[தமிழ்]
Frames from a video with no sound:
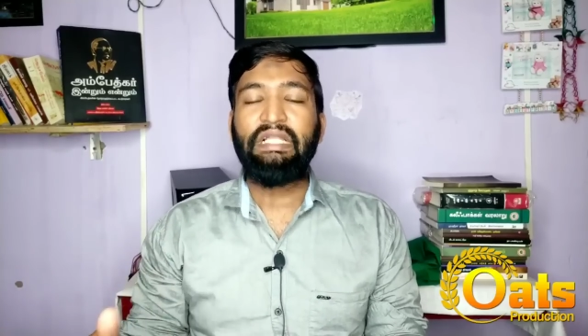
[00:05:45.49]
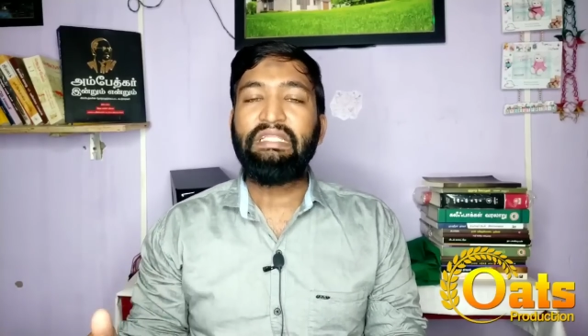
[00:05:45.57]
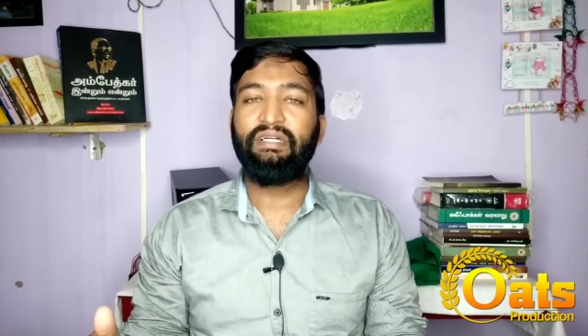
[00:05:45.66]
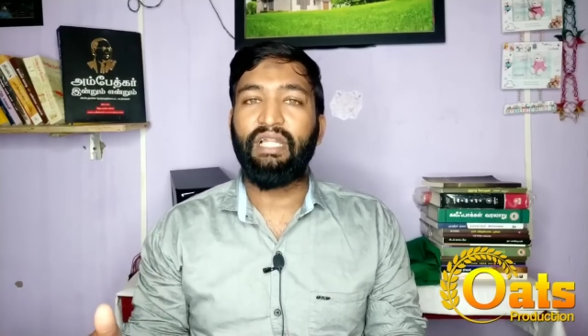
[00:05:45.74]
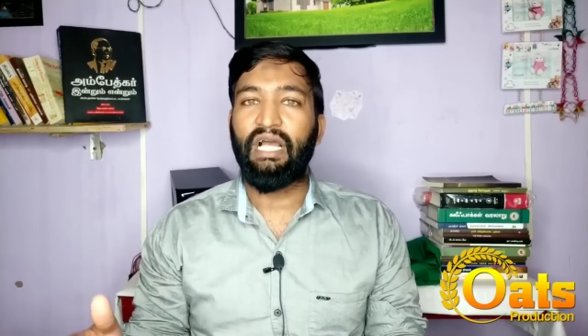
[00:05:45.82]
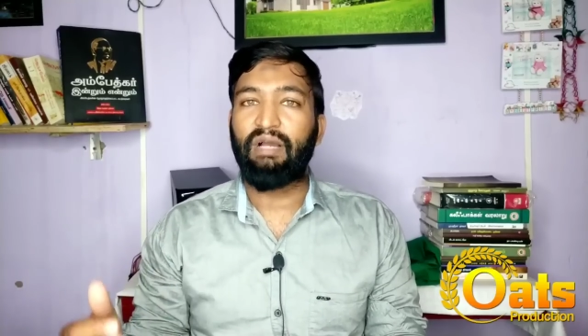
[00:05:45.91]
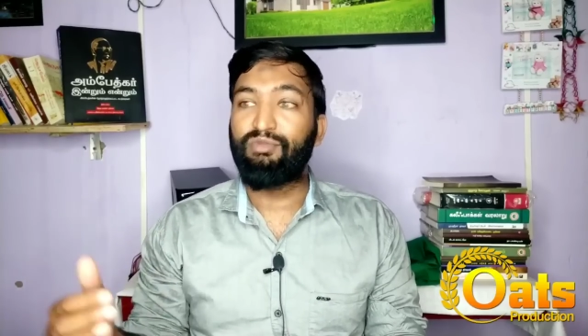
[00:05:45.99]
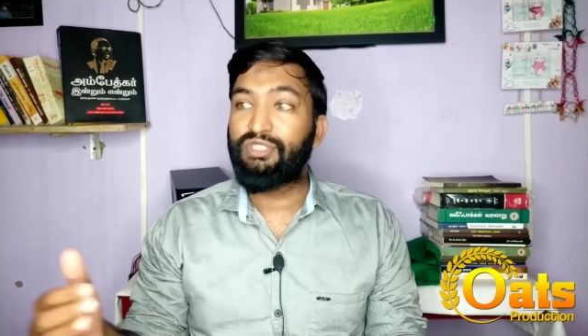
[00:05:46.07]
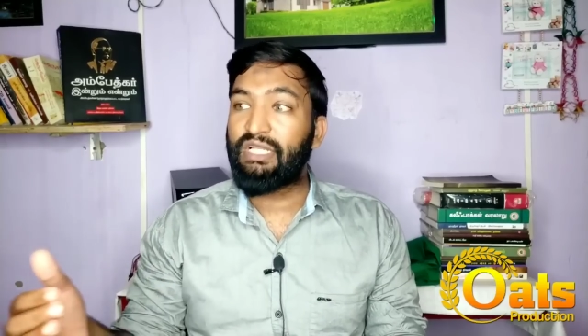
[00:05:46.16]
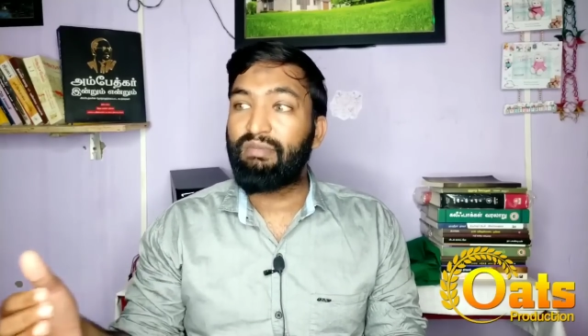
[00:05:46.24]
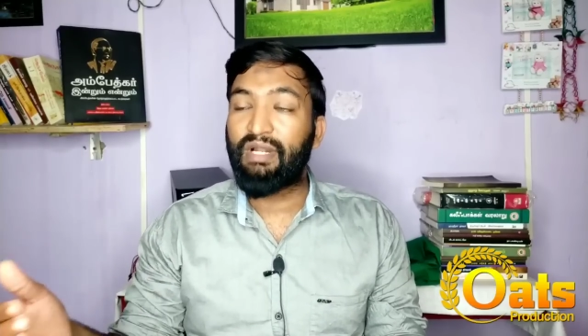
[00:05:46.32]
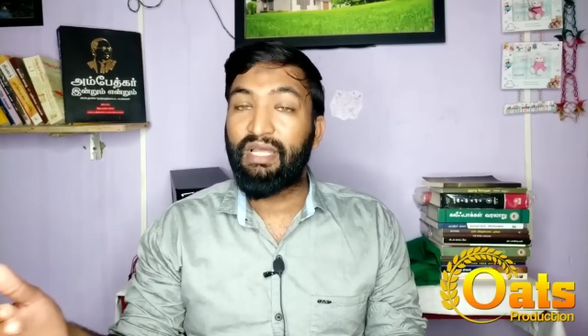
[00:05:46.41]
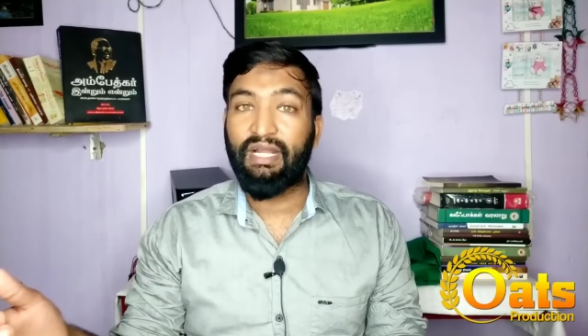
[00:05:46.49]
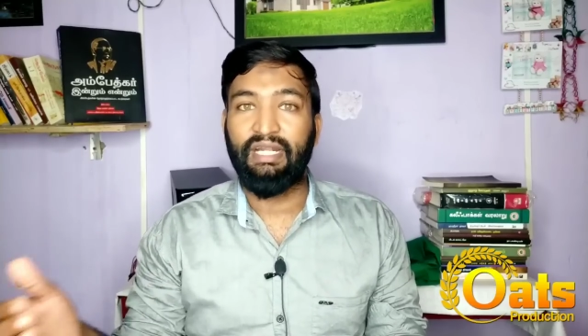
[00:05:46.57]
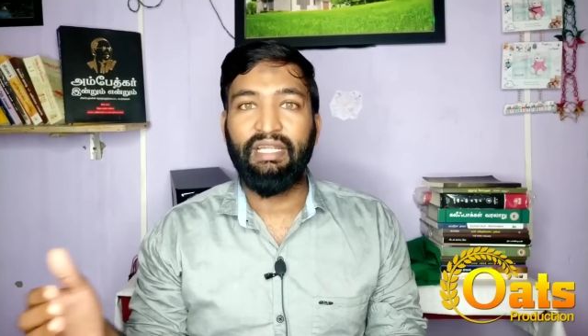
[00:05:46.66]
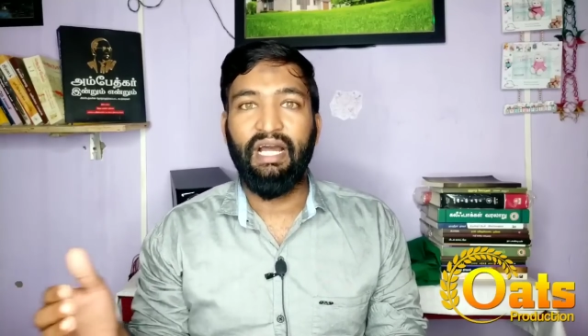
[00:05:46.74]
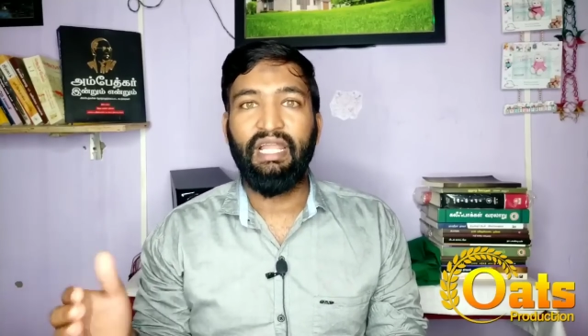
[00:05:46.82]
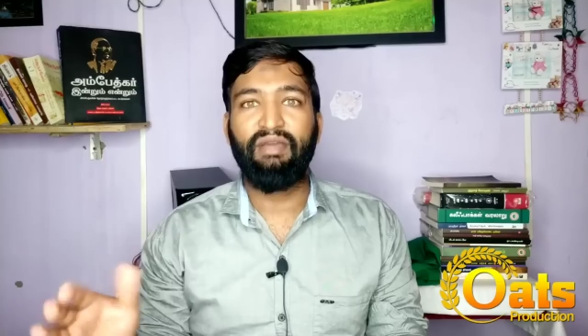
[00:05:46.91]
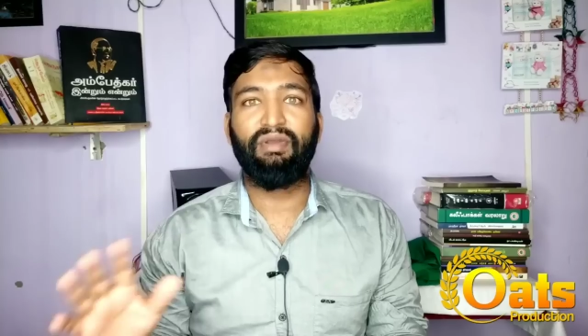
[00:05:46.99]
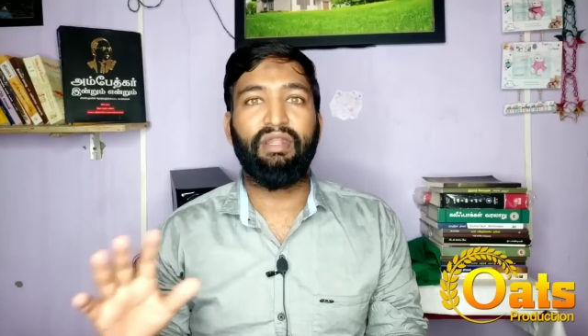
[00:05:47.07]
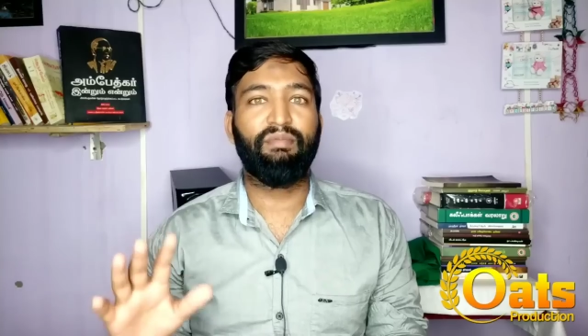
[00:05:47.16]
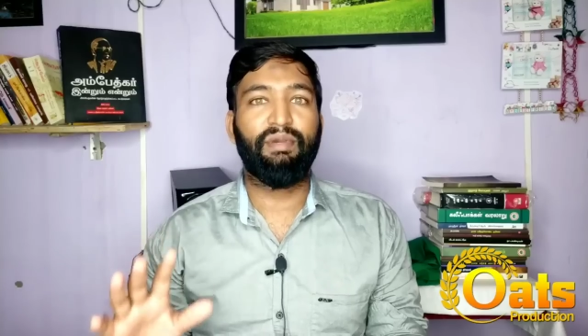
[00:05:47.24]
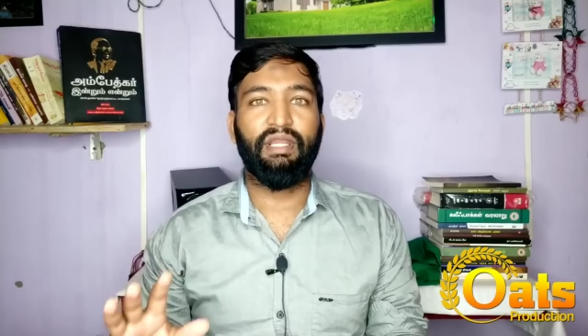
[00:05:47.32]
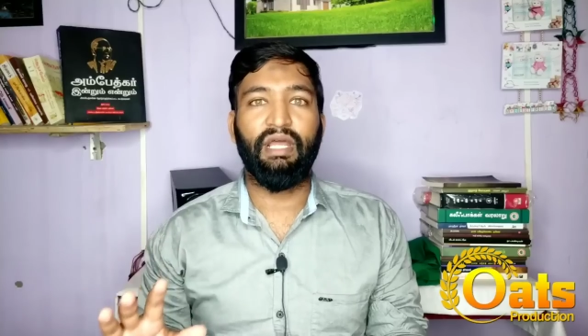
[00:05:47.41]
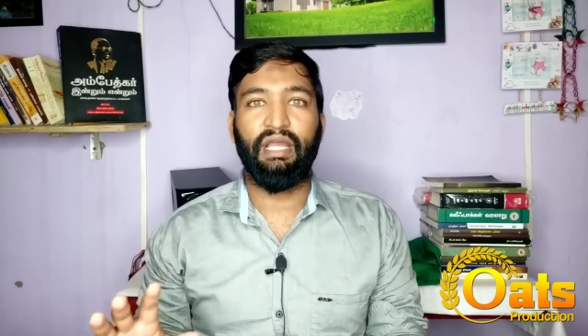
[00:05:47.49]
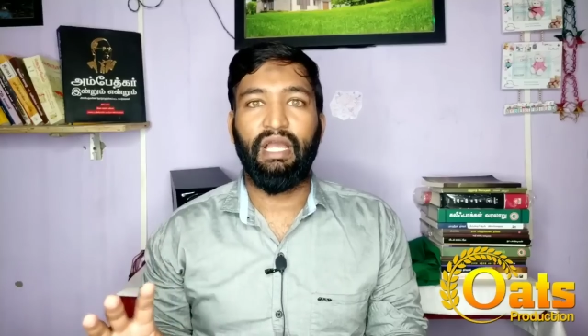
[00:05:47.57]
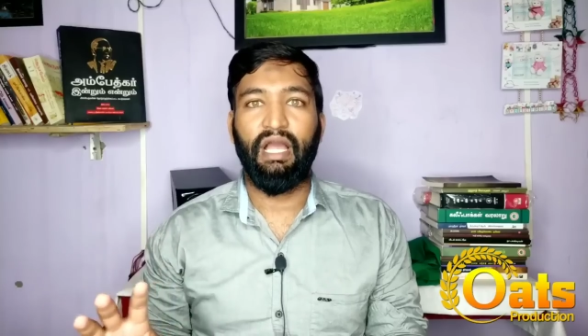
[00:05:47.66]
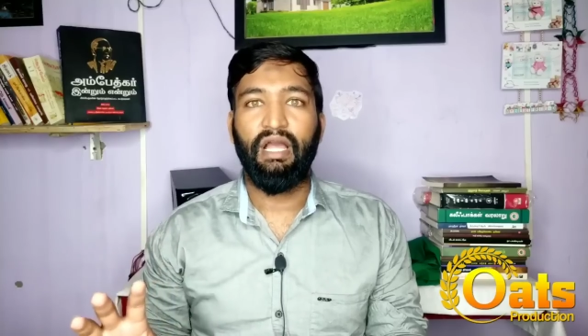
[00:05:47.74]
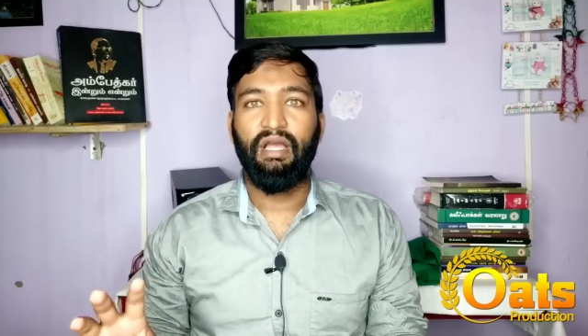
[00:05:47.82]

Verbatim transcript: வளர்த்துக்கிறாங்க முஸ்லீம்களை கண்டாலே அவங்க என்ன பண்ணுறாங்க